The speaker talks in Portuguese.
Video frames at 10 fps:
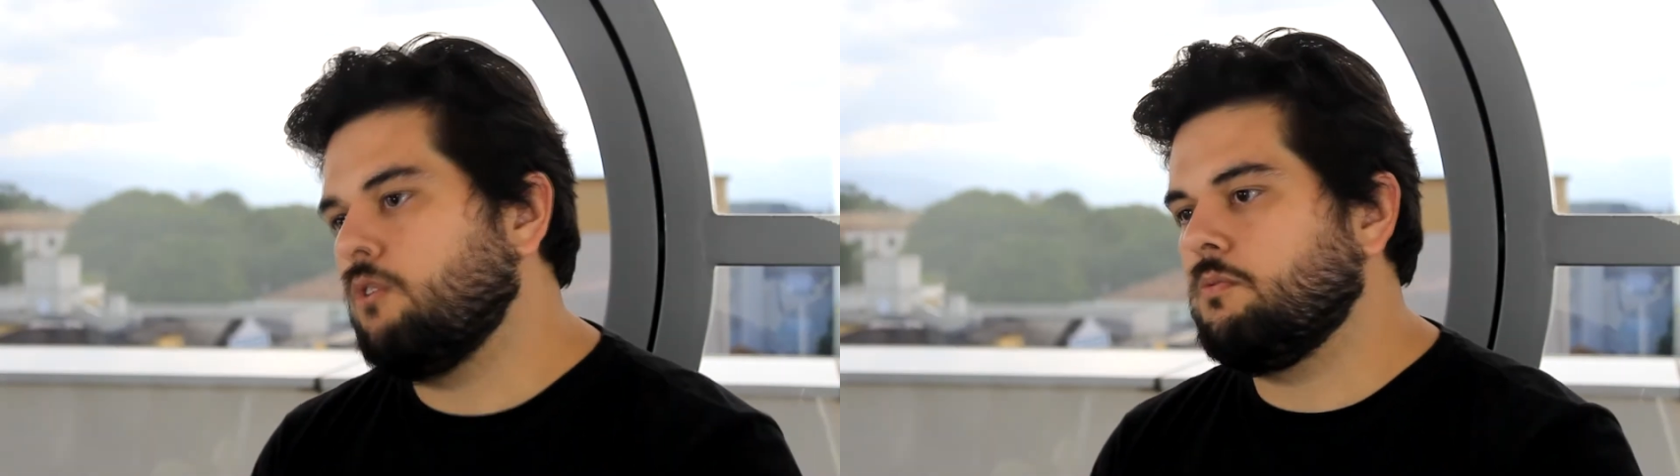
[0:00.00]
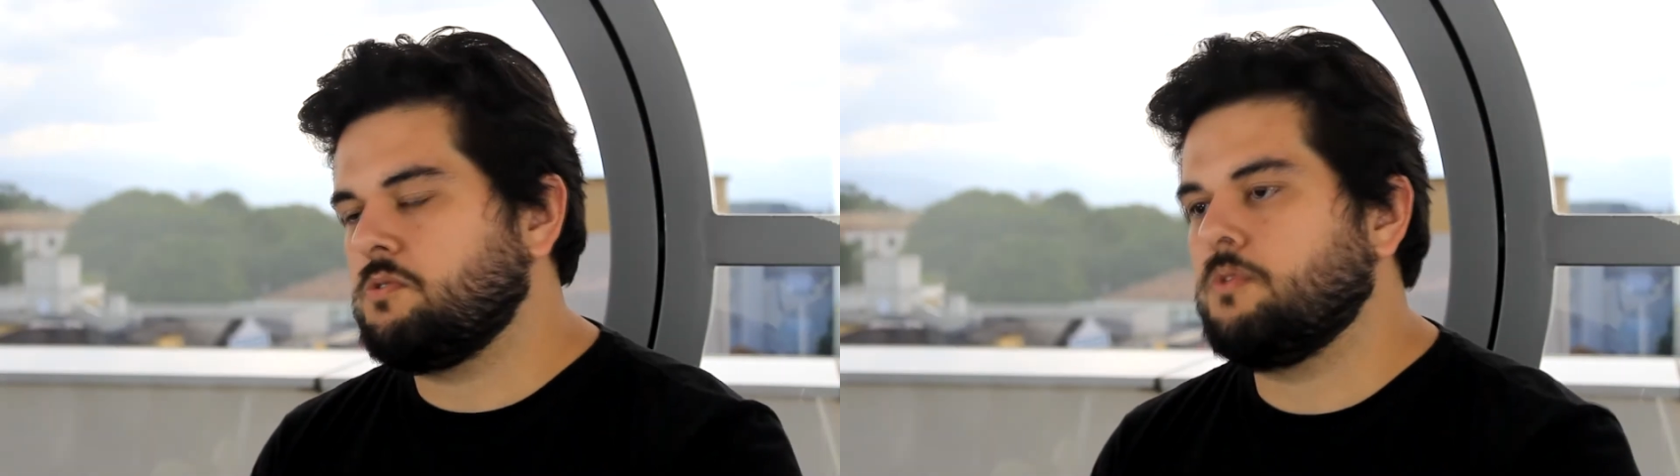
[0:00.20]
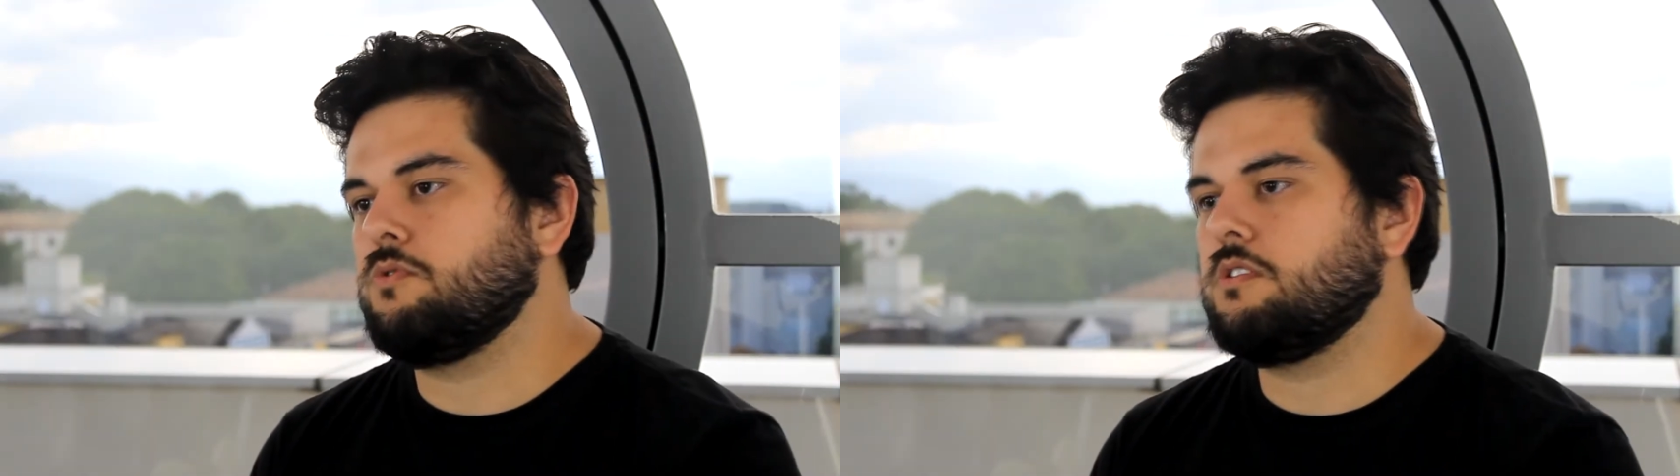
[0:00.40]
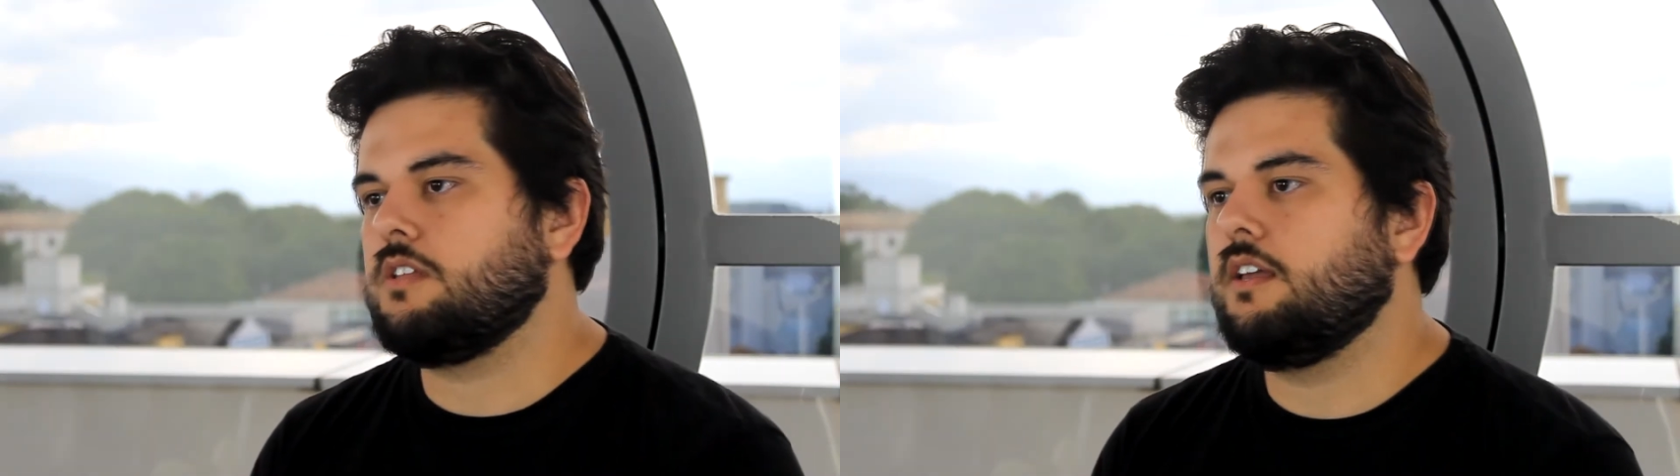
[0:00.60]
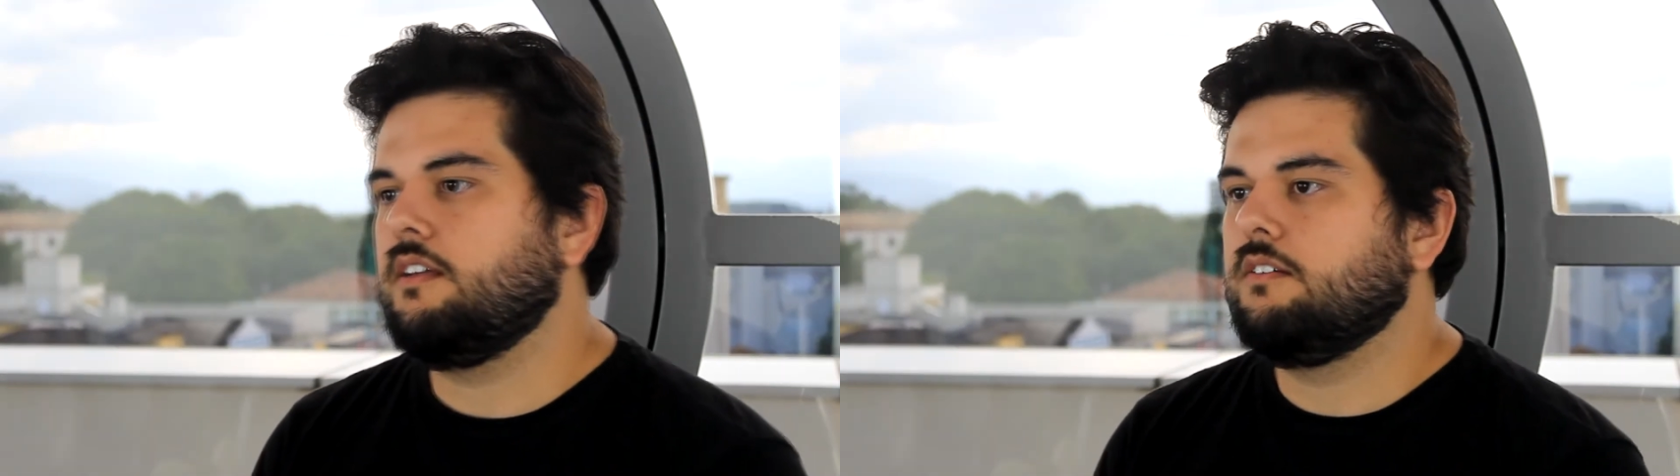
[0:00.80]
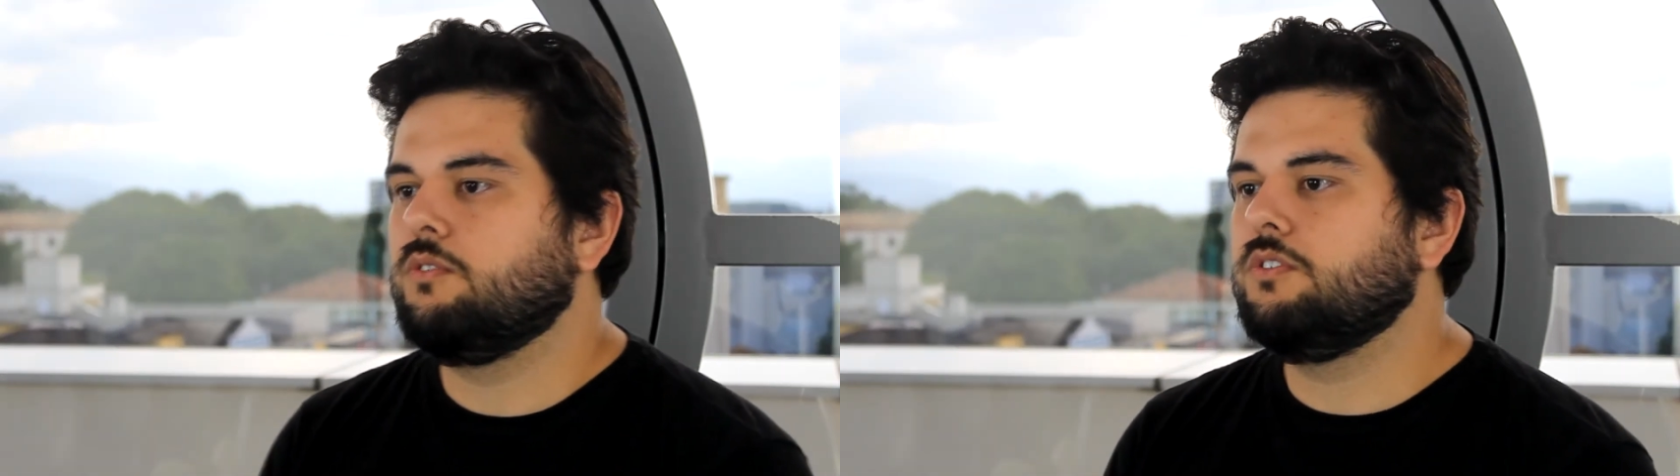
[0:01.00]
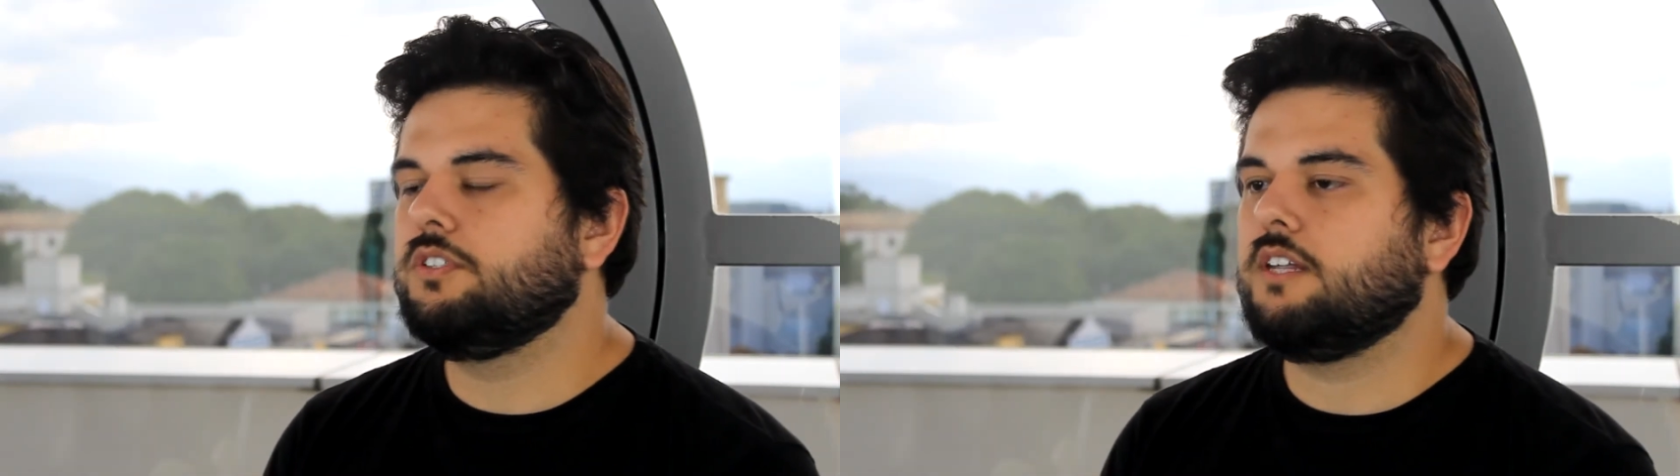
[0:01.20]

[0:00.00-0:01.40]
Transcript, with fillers: igual algumas pessoas têm hoje